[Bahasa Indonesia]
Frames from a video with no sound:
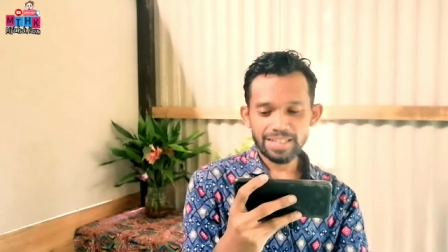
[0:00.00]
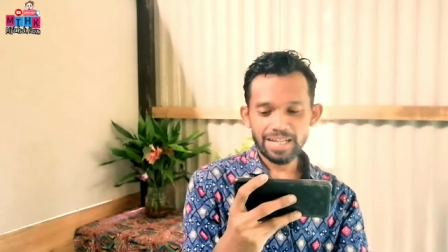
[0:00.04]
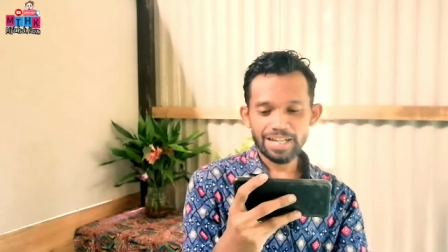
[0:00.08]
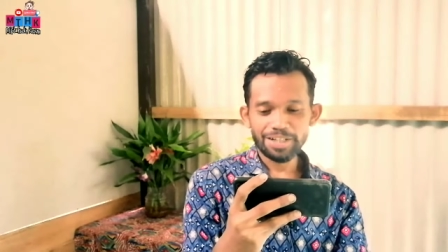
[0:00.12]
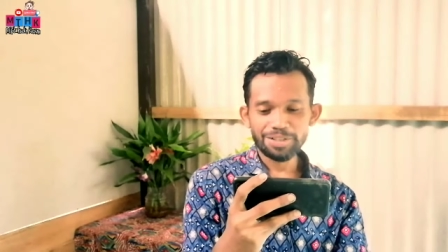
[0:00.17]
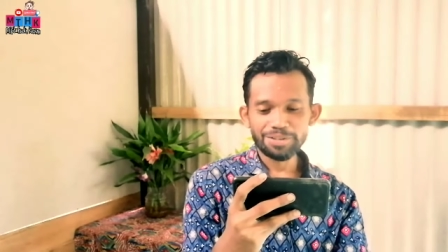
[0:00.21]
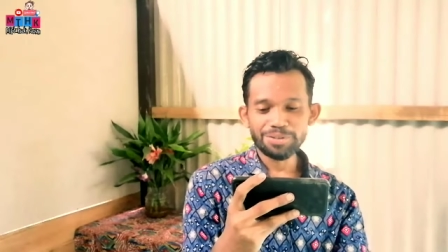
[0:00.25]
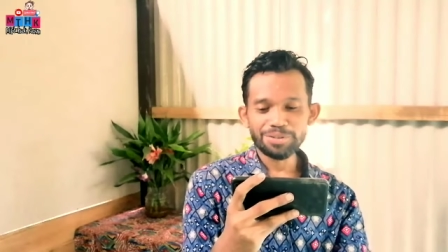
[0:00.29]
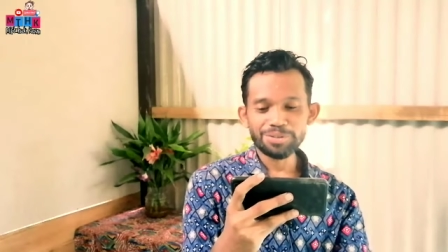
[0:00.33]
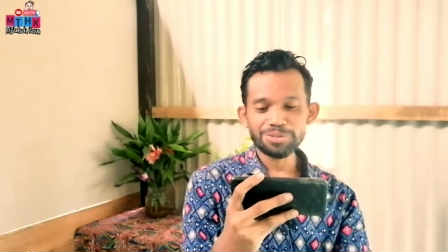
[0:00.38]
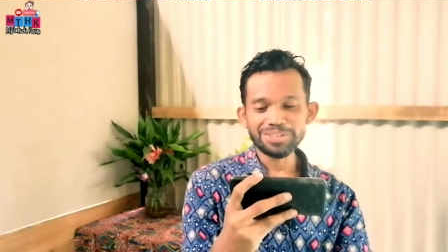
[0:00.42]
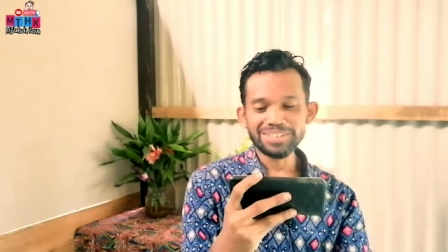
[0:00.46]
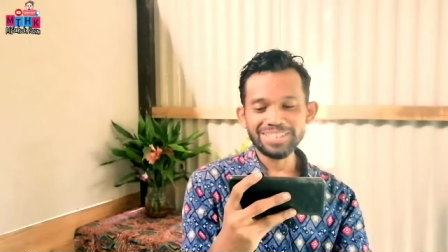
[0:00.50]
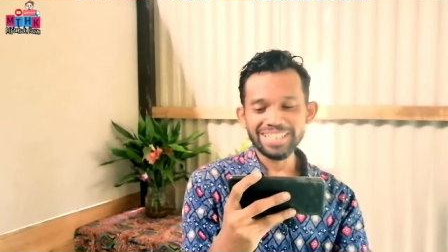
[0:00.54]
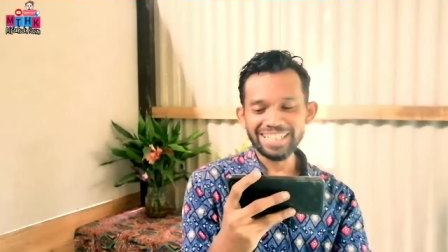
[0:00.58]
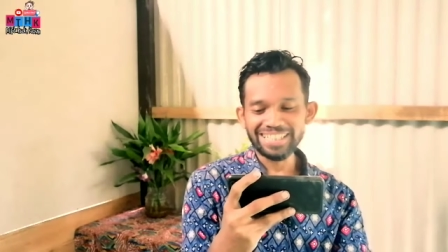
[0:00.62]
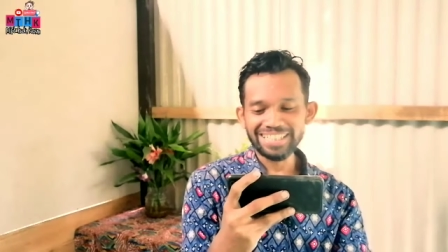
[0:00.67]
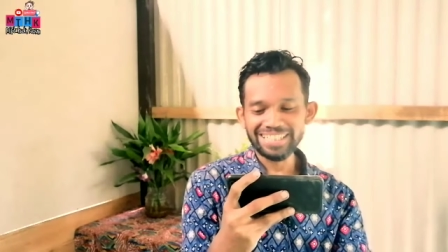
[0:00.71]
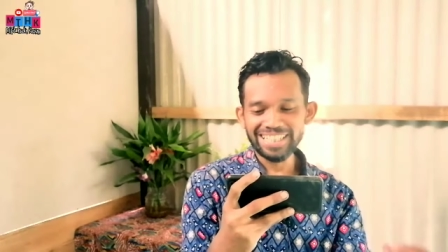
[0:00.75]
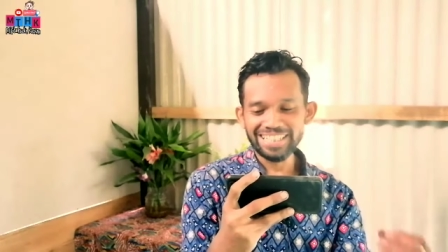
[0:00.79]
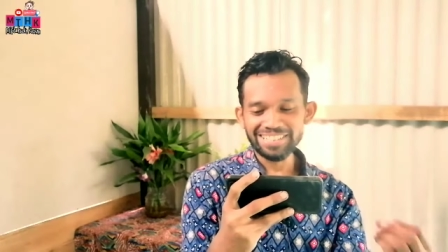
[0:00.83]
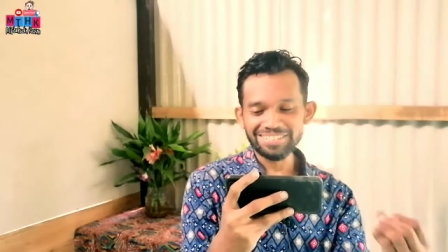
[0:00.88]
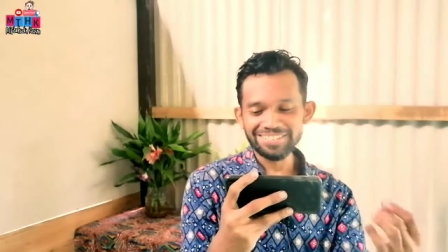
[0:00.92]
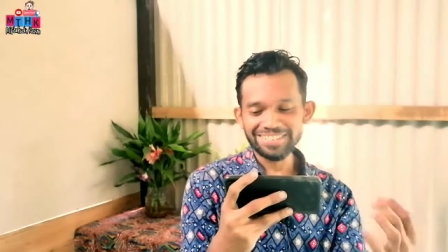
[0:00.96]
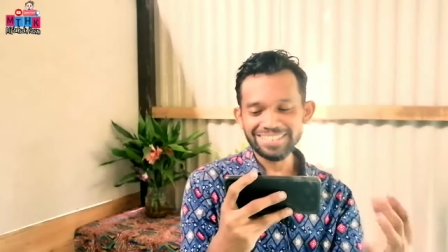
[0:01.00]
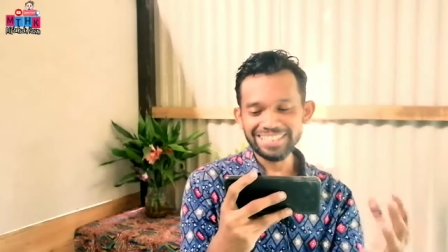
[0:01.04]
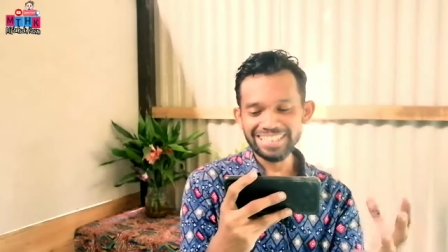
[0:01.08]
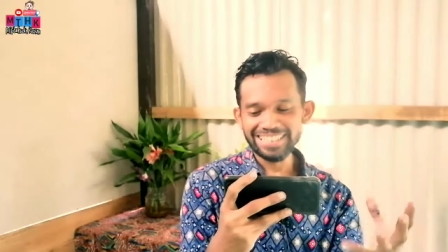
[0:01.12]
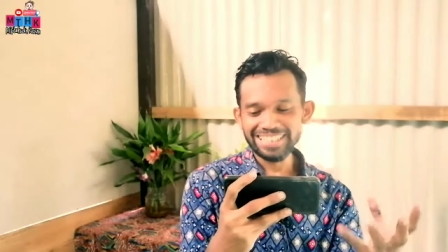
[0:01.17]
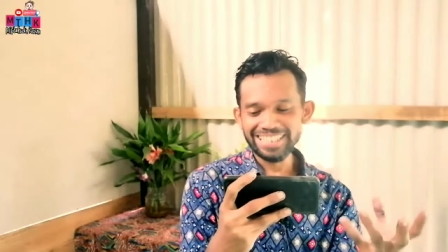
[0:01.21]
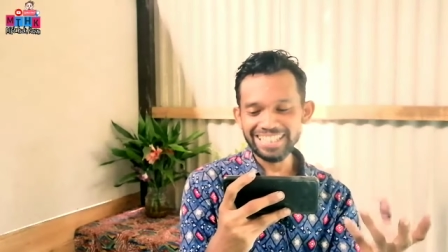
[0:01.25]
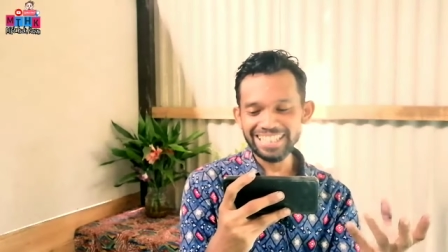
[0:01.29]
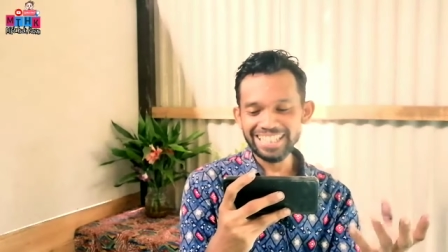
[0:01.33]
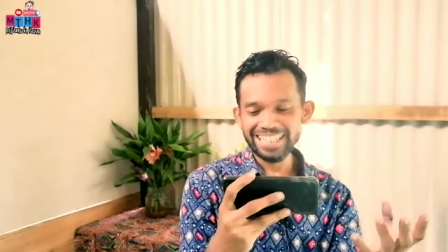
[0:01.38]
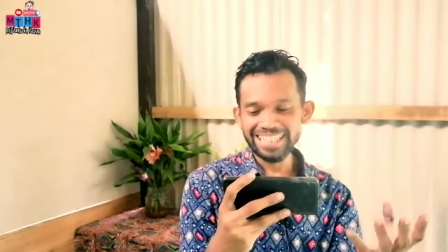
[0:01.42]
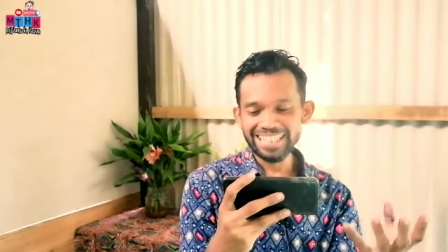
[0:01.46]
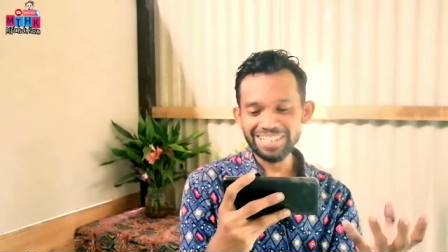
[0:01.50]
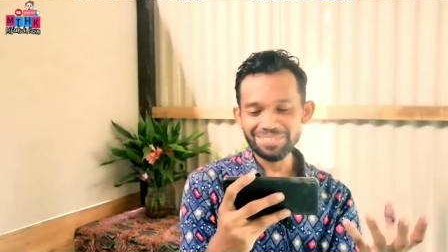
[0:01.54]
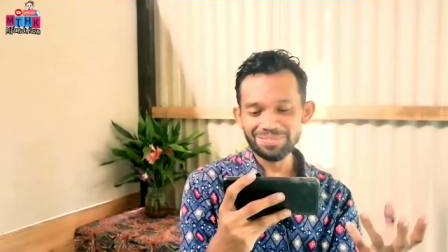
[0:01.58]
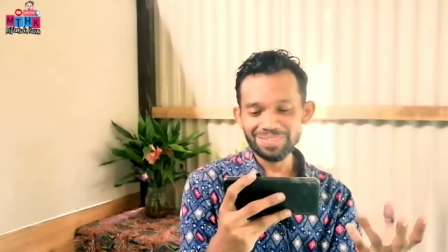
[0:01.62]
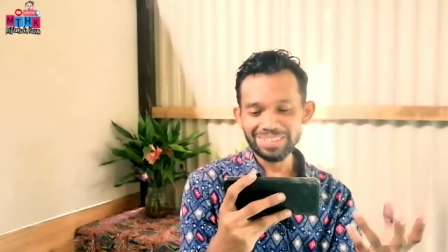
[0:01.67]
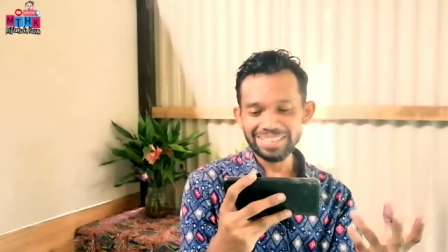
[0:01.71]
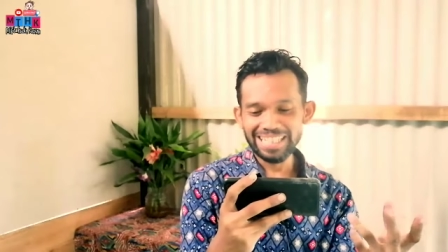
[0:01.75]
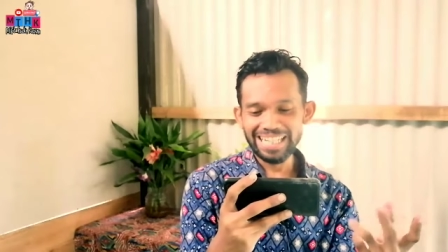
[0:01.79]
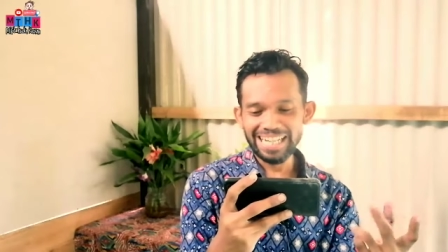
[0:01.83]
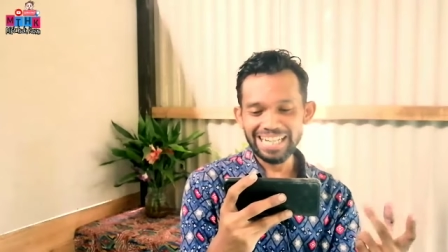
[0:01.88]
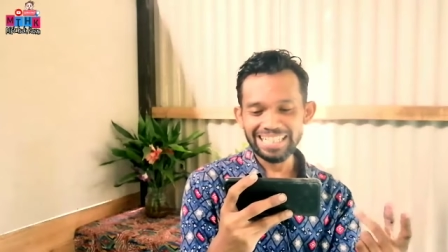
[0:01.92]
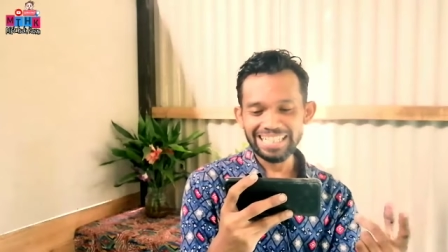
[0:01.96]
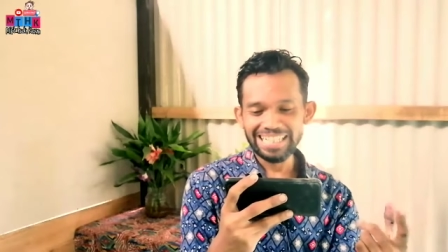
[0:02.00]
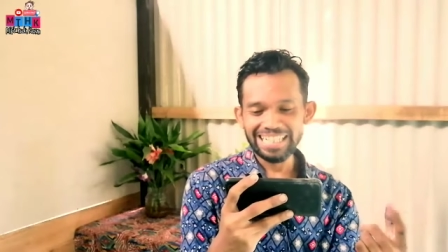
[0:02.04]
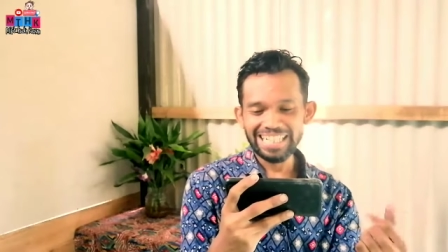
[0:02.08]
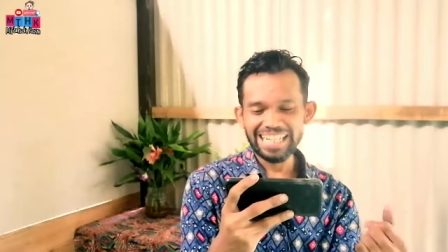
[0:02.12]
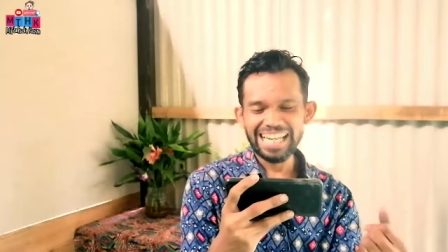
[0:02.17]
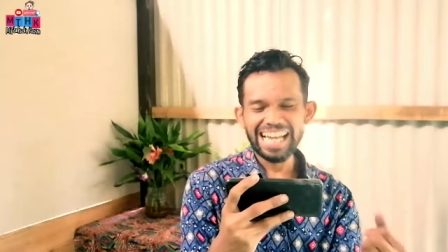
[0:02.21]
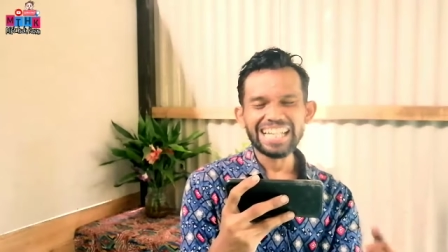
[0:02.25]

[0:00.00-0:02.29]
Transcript: Aduh hujannya hujannya nggak dapat nggak ada.